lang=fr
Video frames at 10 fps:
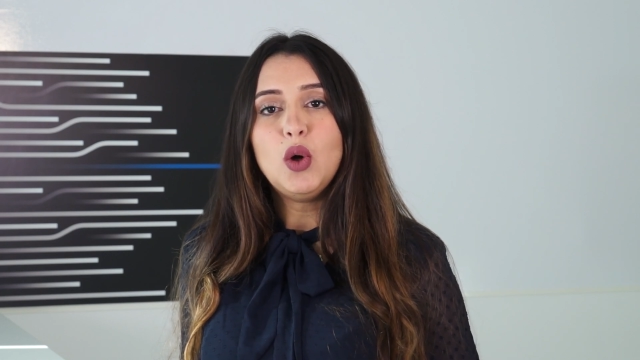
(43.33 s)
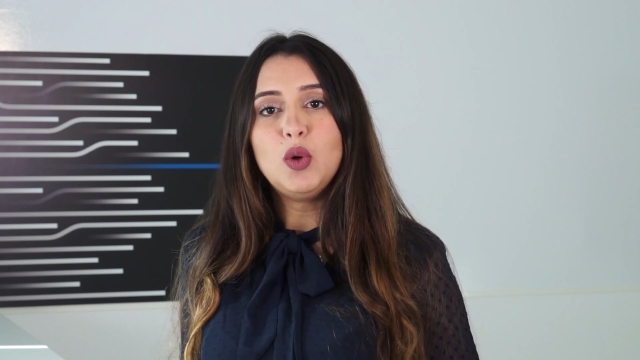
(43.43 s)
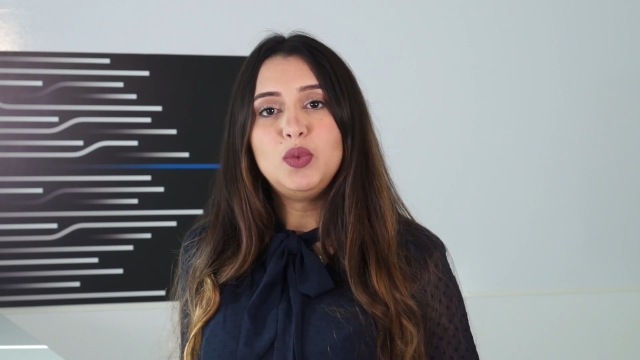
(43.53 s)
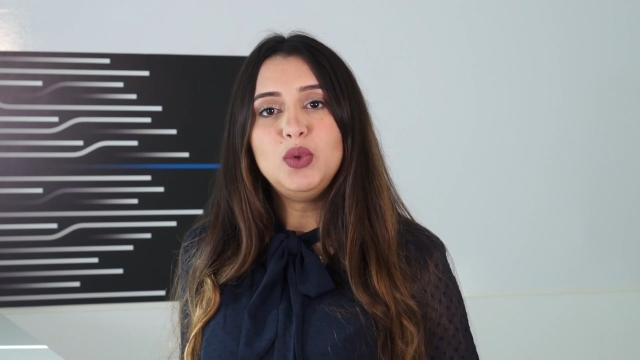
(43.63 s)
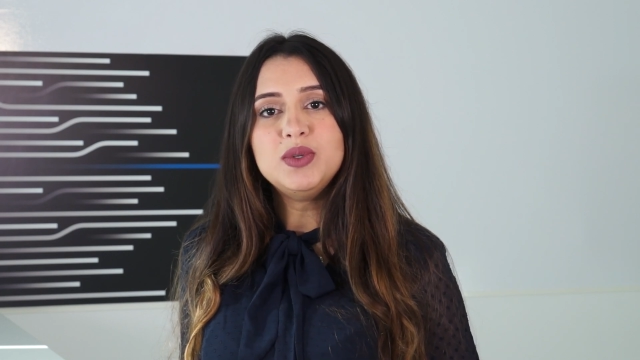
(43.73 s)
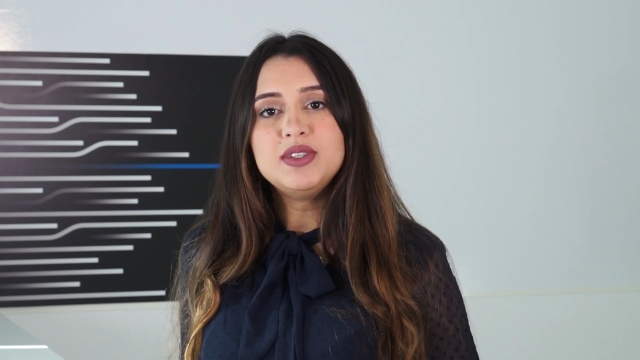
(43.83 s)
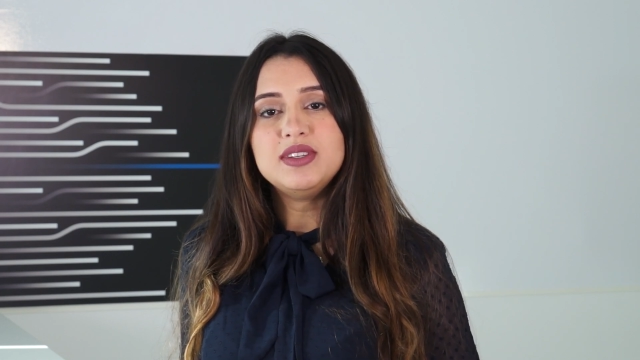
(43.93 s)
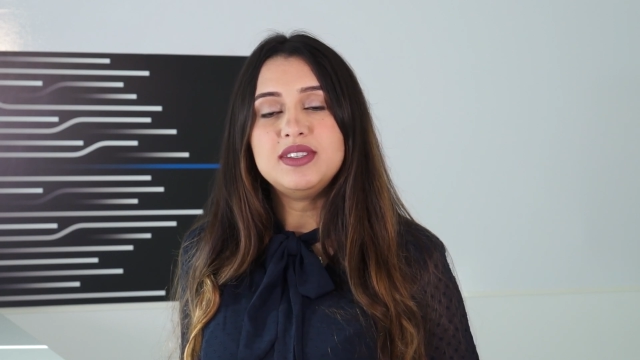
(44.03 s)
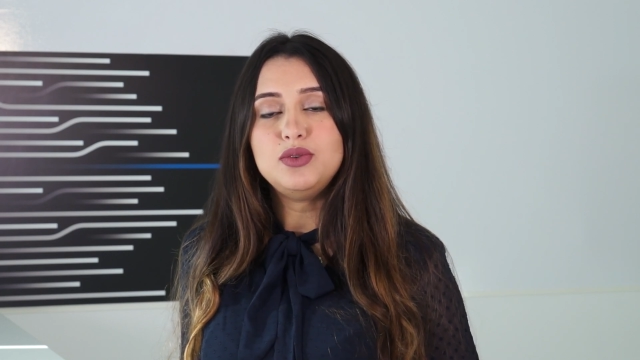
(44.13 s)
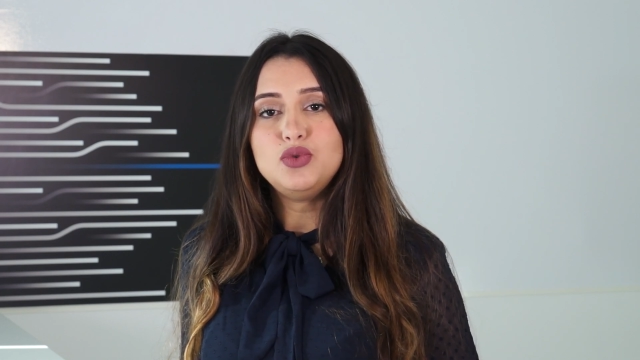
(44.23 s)
En plus,
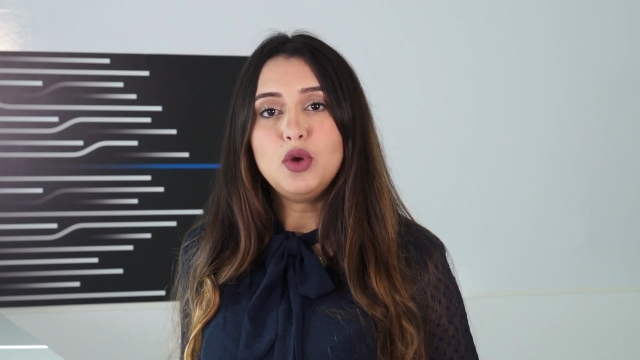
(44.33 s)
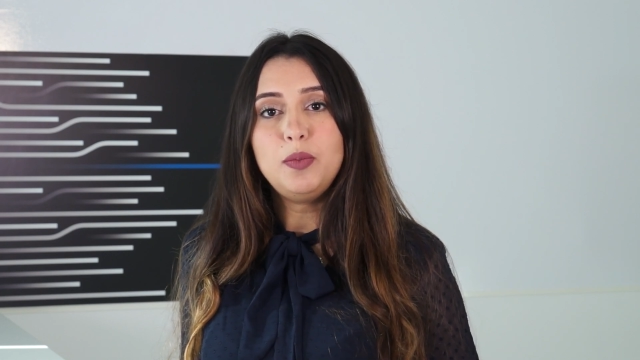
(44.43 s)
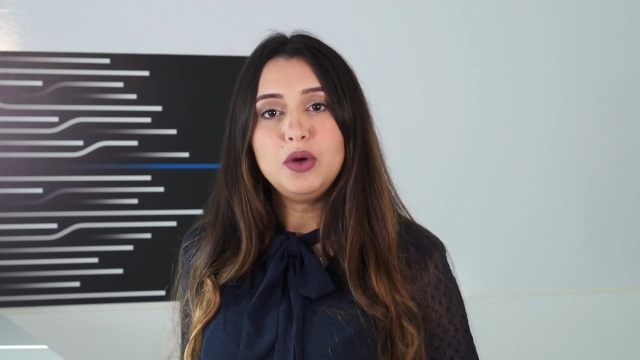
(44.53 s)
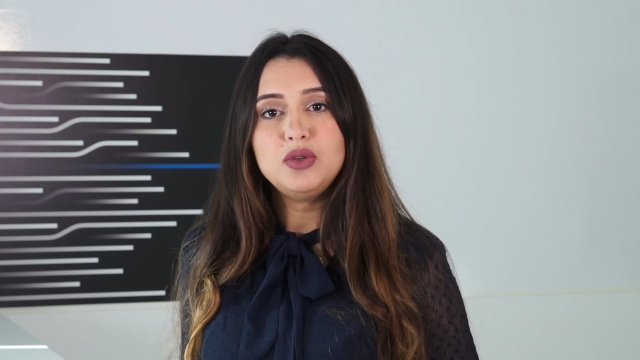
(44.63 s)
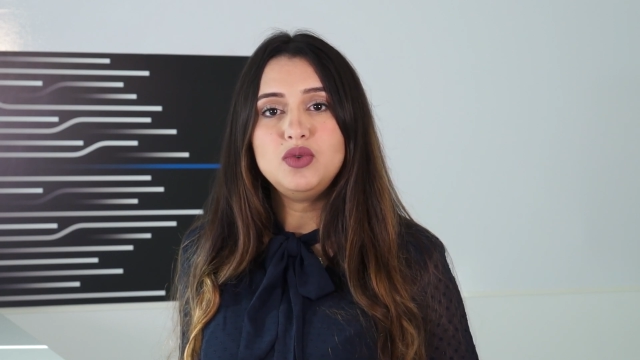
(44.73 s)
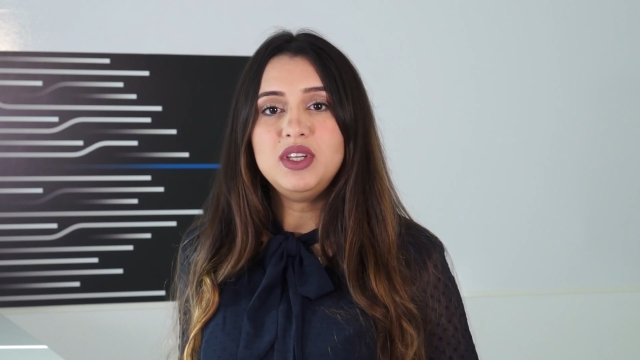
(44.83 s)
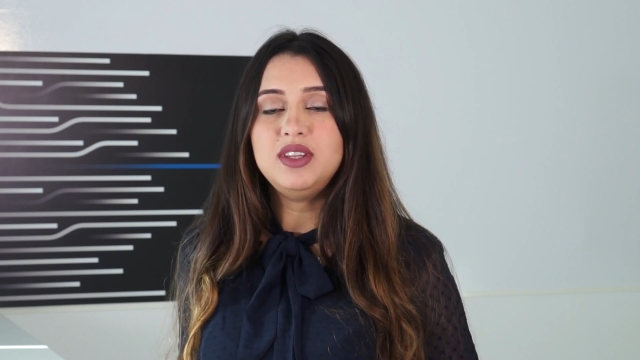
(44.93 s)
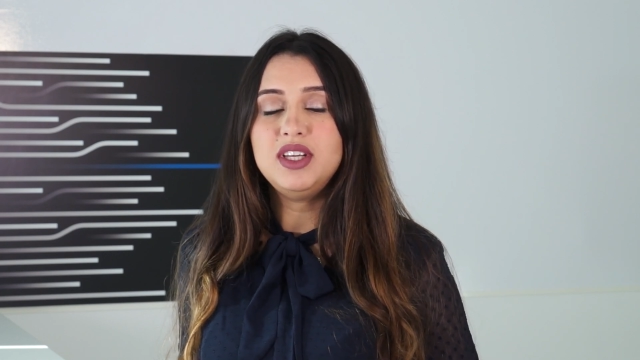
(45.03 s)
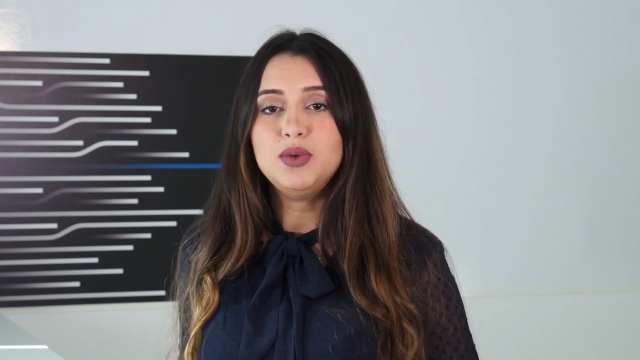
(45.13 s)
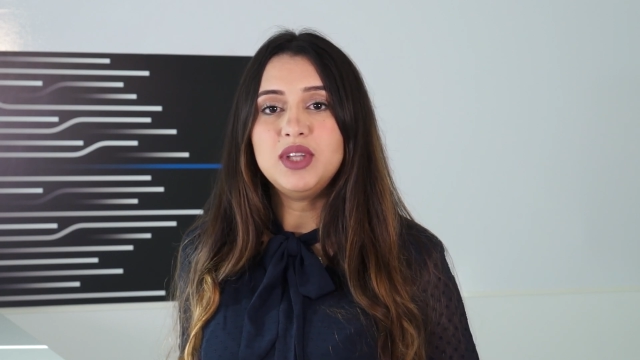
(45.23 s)
c'est une
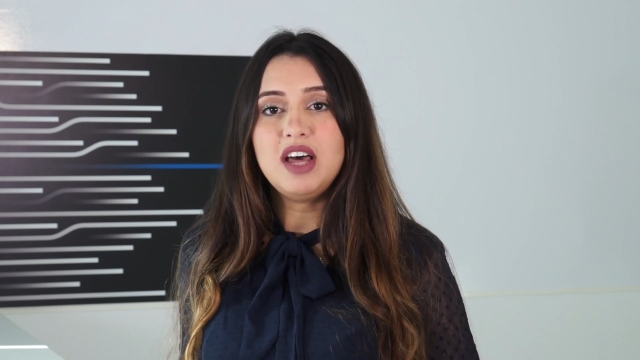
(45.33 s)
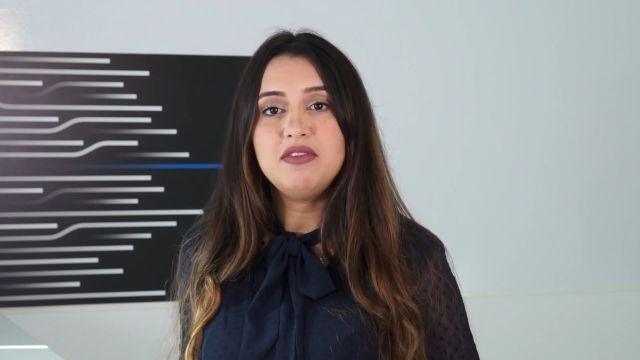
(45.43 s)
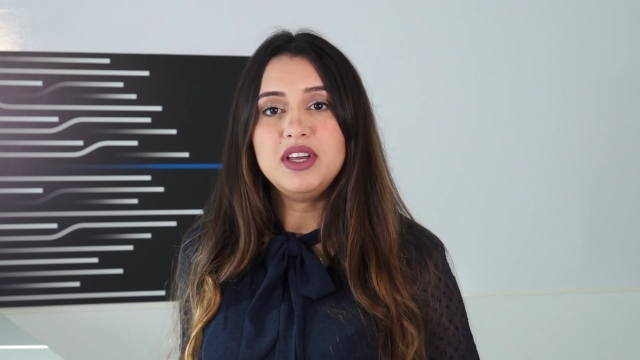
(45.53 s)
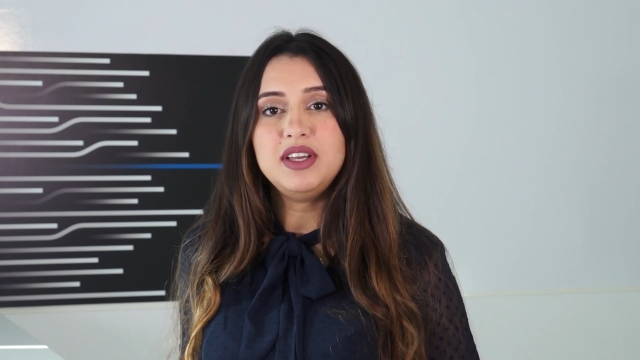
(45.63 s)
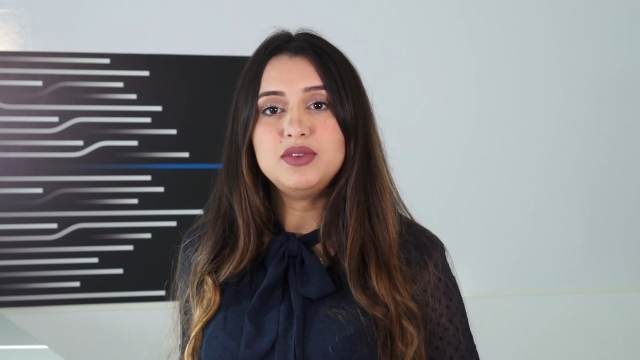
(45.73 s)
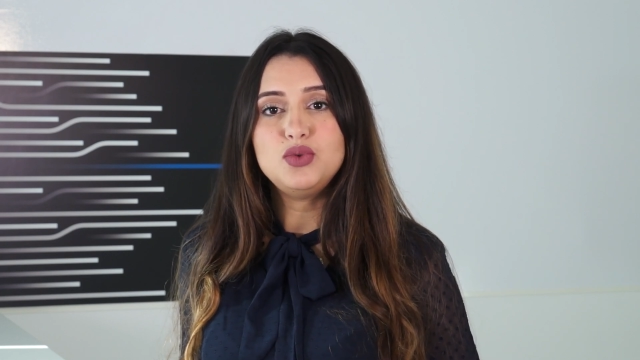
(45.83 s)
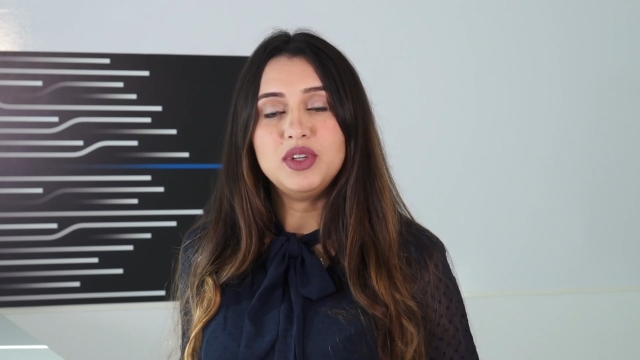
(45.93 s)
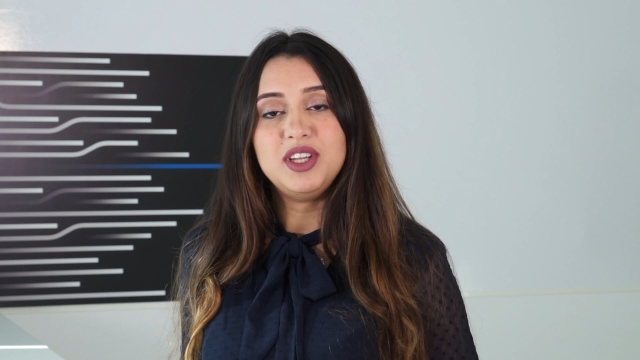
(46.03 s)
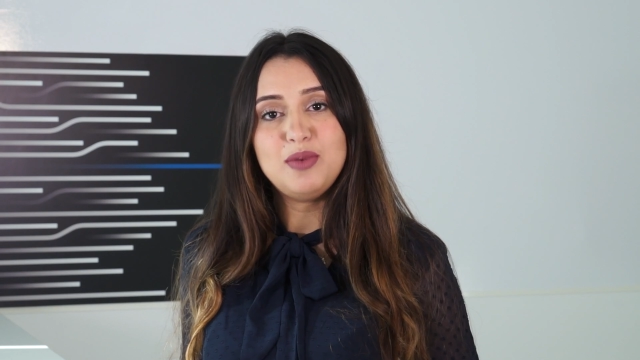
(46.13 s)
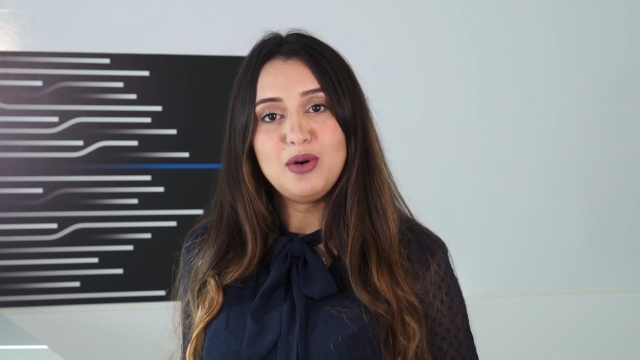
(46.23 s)
opportunité de travailler
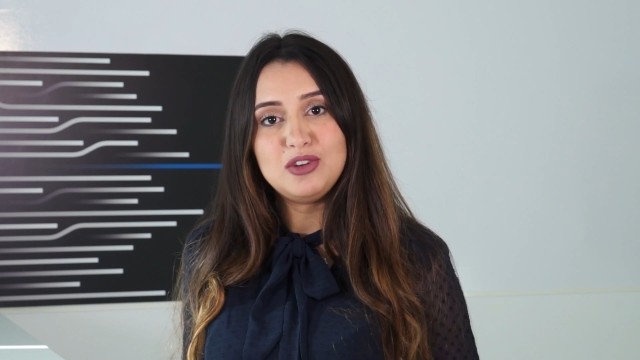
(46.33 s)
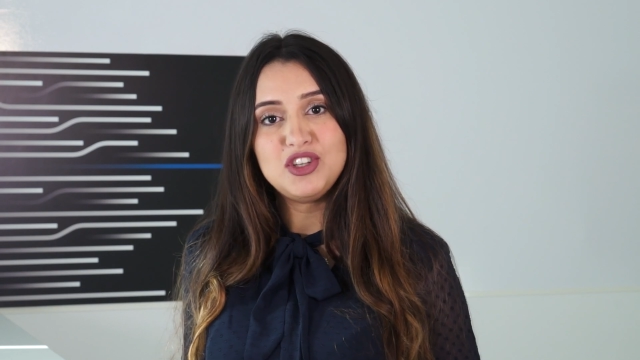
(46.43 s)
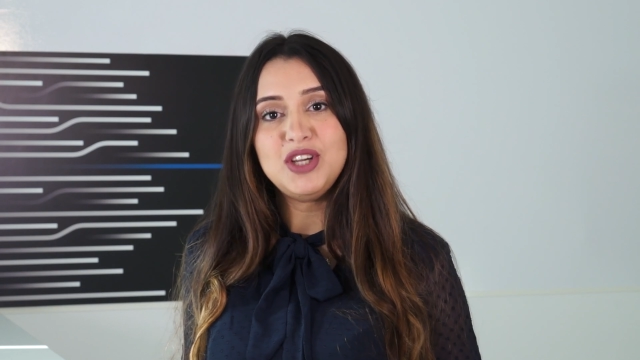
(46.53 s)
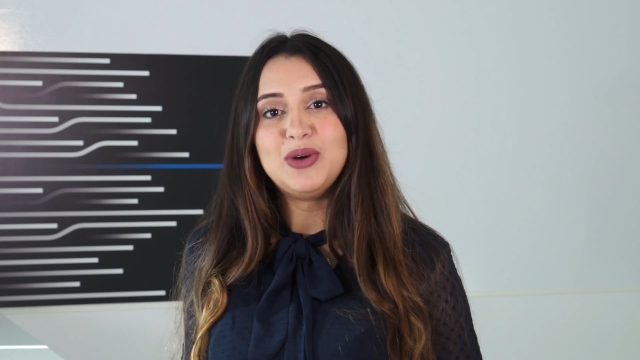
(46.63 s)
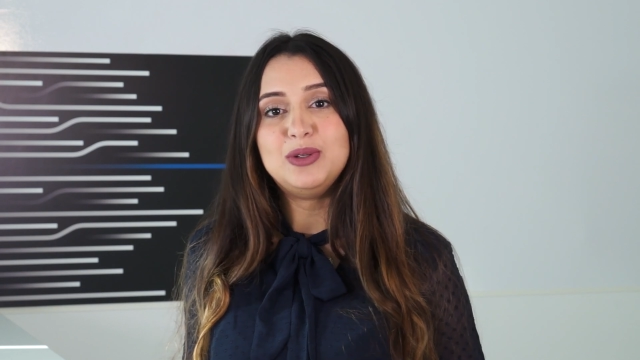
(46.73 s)
sur des projets